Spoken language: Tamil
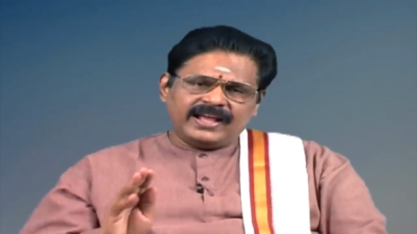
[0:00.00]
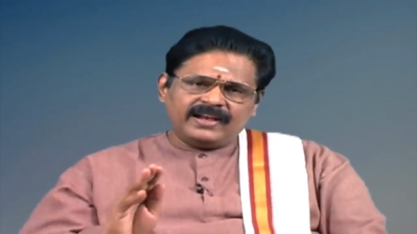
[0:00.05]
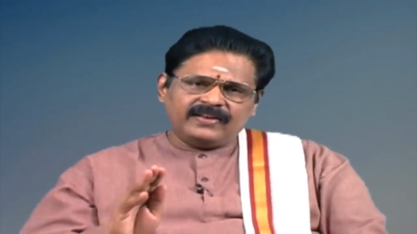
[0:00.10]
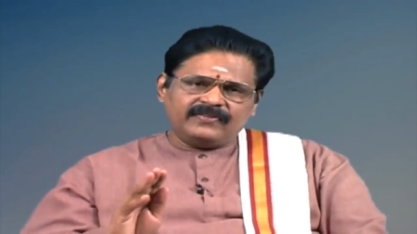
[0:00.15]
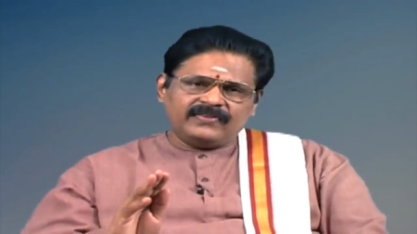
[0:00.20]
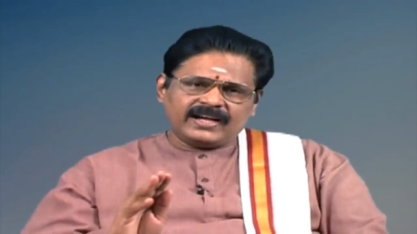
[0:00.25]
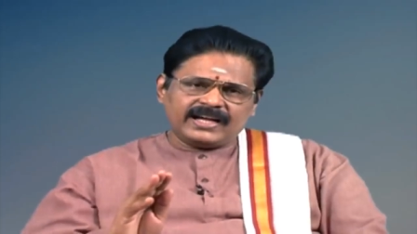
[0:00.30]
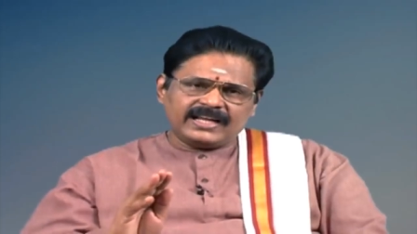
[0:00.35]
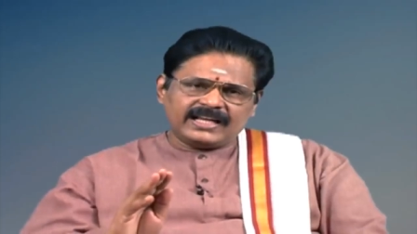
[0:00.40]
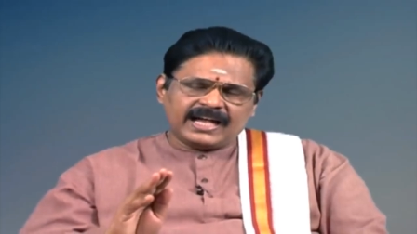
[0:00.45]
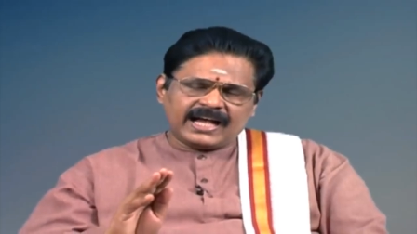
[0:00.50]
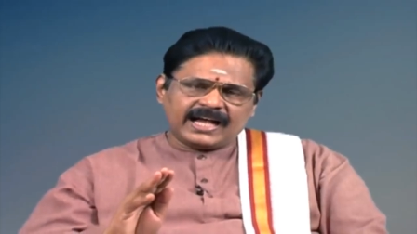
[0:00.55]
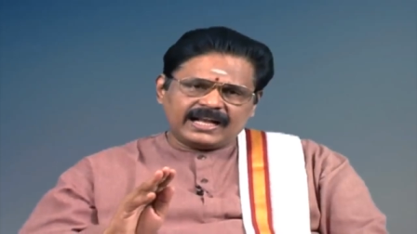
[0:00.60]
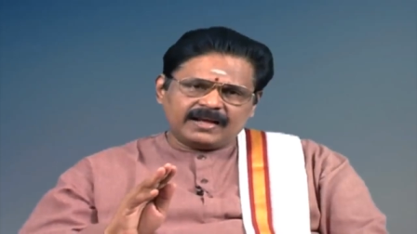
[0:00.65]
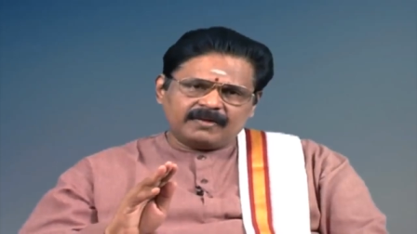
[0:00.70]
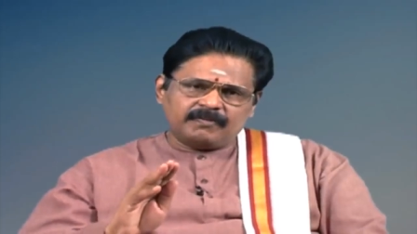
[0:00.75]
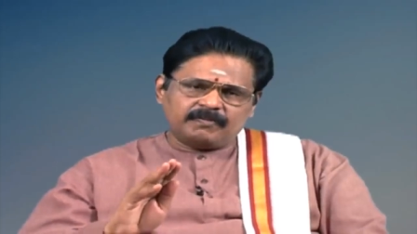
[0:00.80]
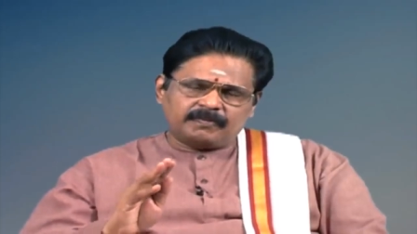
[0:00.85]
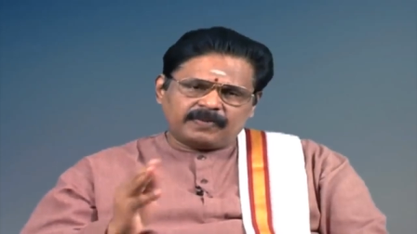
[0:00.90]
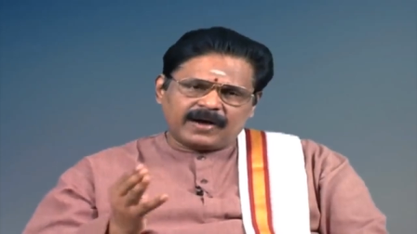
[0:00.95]
வேறு வகையான
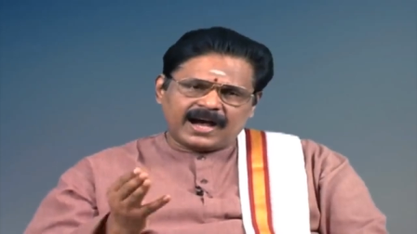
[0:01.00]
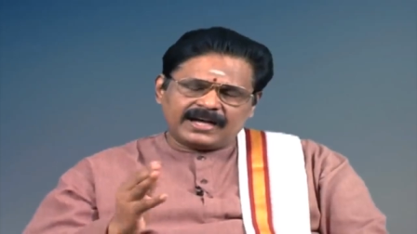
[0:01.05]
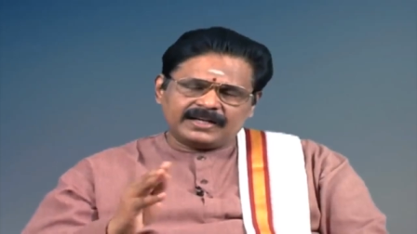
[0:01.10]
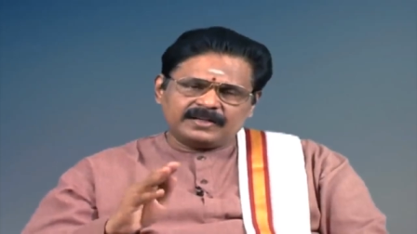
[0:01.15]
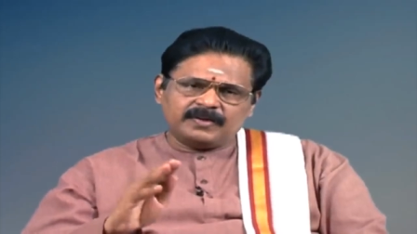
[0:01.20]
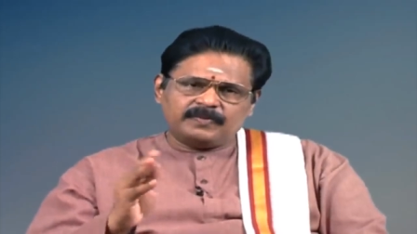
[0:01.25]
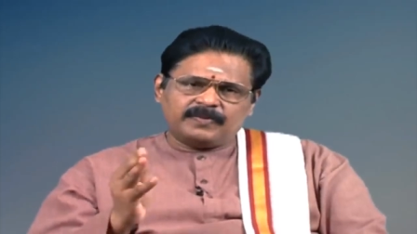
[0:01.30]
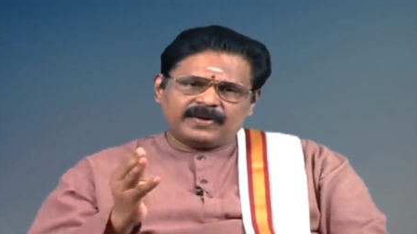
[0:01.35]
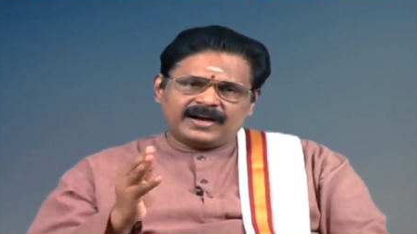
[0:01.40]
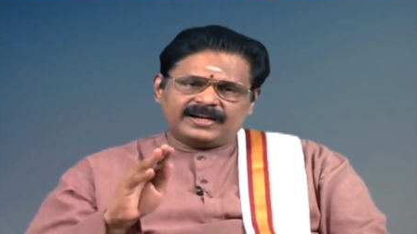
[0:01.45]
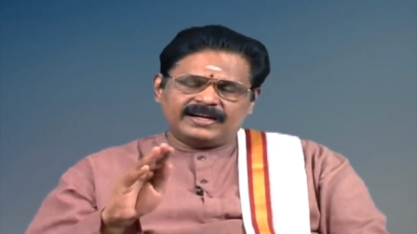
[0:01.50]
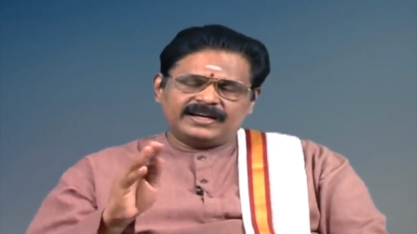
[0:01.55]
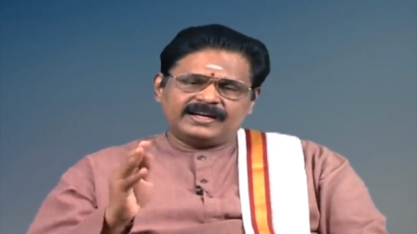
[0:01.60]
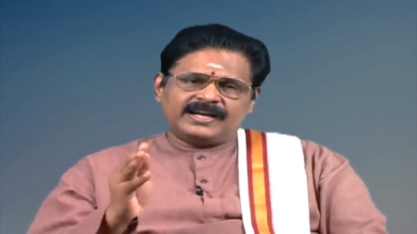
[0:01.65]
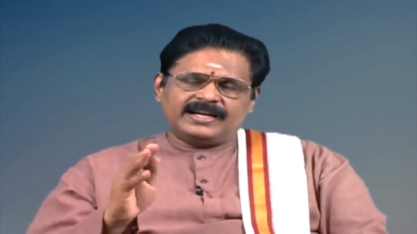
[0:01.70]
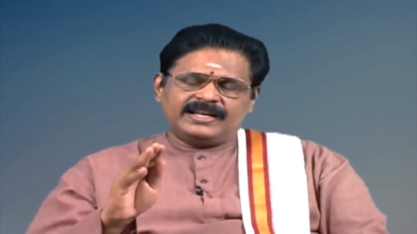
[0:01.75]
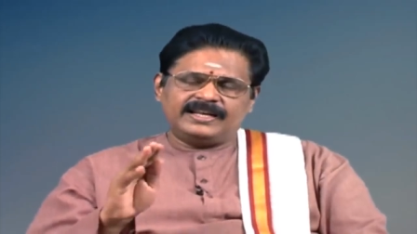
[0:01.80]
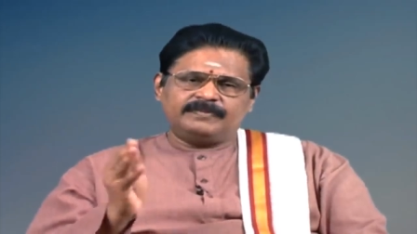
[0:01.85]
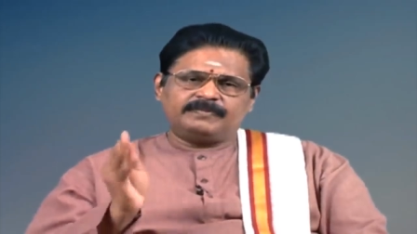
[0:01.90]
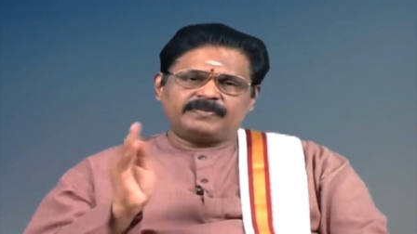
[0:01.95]

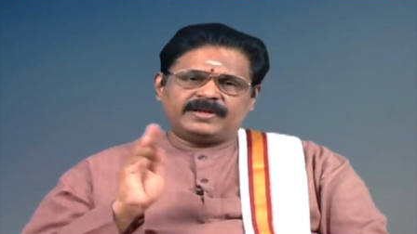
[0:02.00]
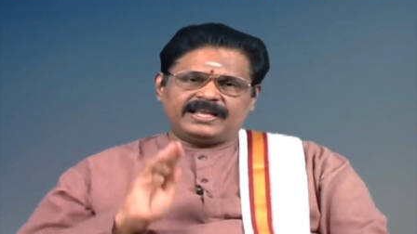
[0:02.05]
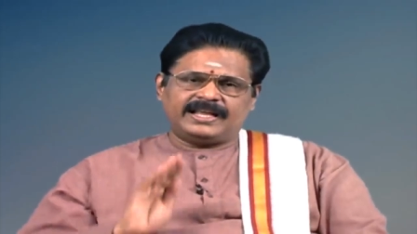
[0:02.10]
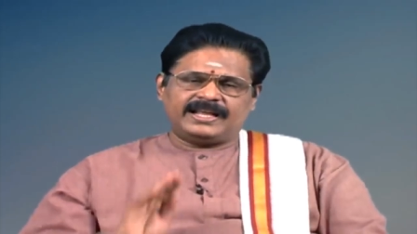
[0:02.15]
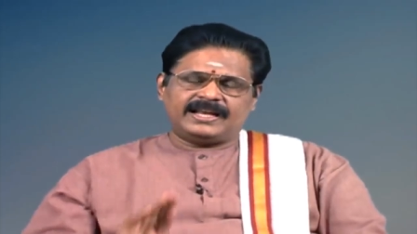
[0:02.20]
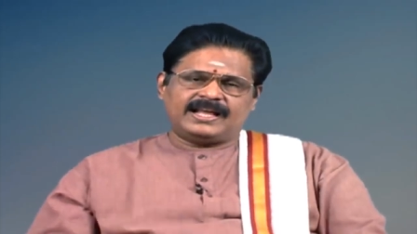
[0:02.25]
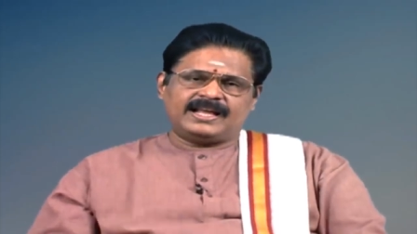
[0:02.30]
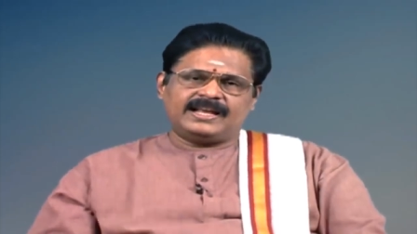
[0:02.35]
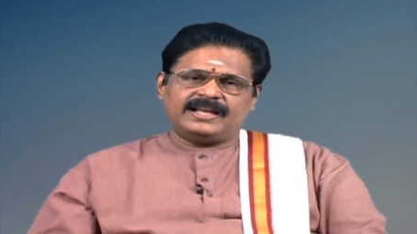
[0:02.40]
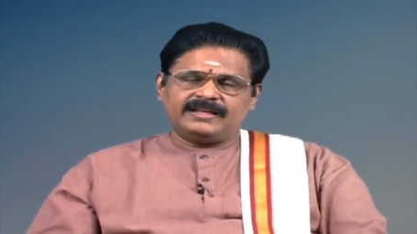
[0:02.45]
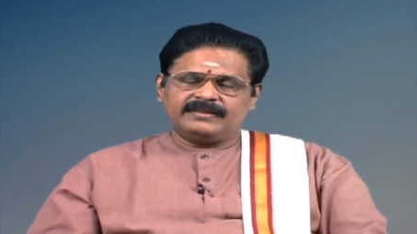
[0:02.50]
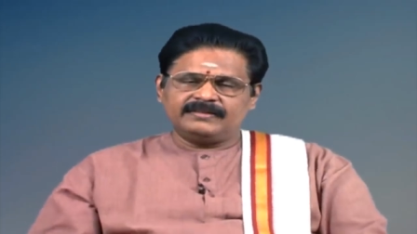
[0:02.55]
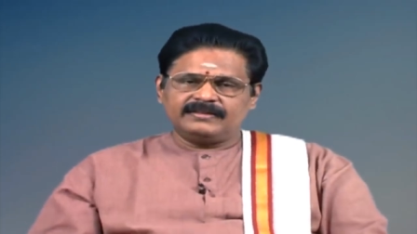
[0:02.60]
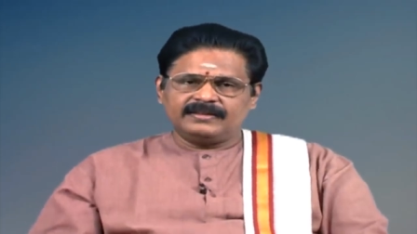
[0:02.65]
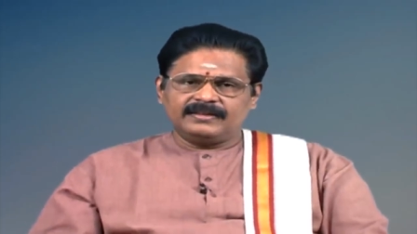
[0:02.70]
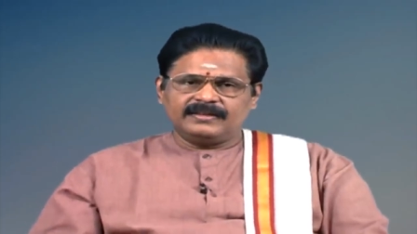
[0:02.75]
பாகுபாடுகளின் பெயராலே